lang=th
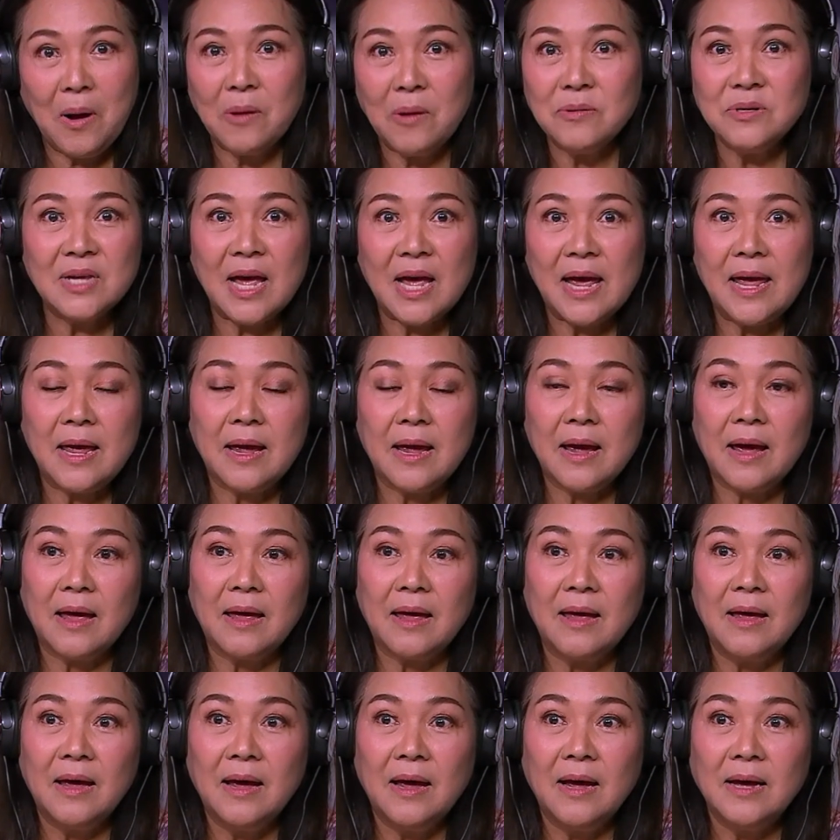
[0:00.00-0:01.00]
องเข้าใจค่ะ
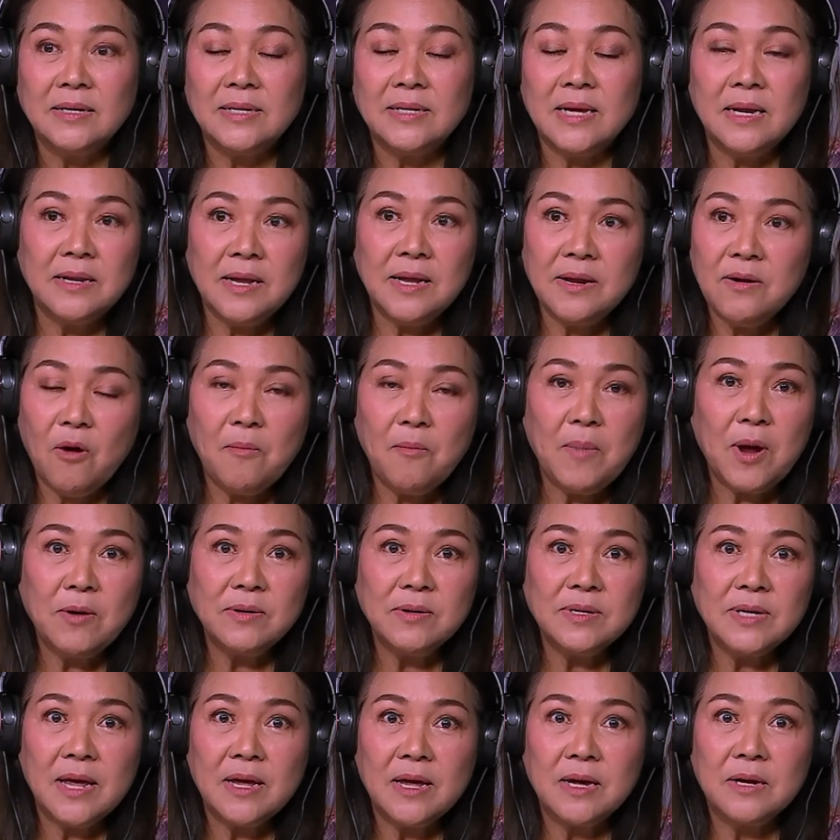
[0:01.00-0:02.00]
สิ่งที่น้องไม่
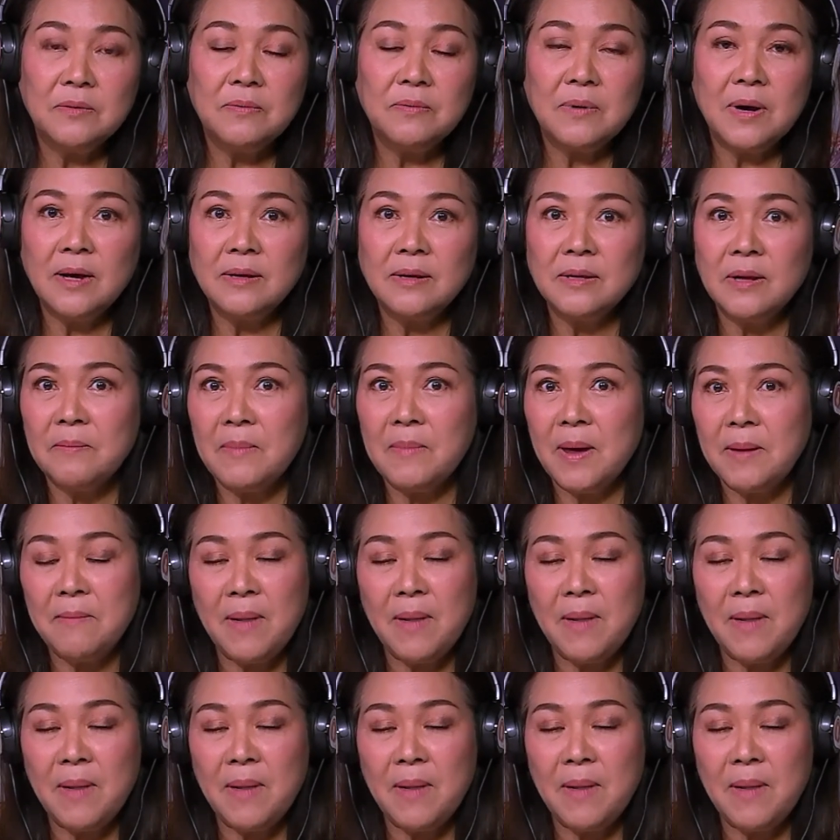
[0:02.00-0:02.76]
เข้าใจคือว่าทำไม